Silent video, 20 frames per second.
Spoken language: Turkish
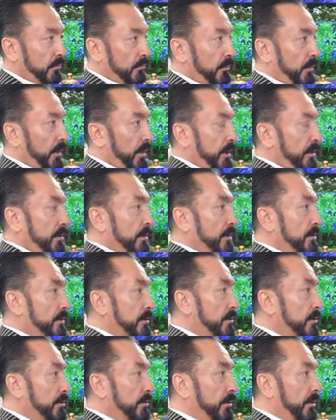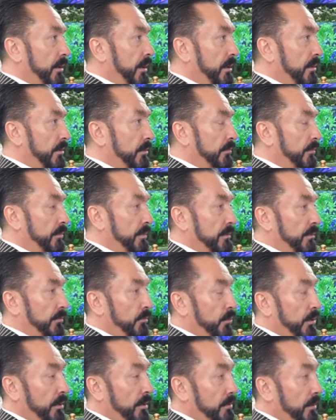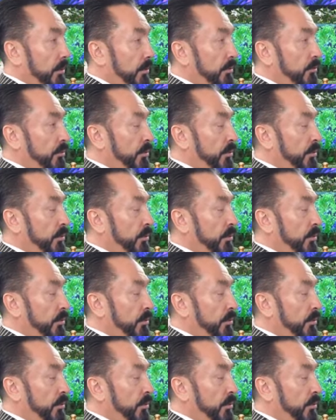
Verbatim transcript: Herkes izliyor yani. Bir salon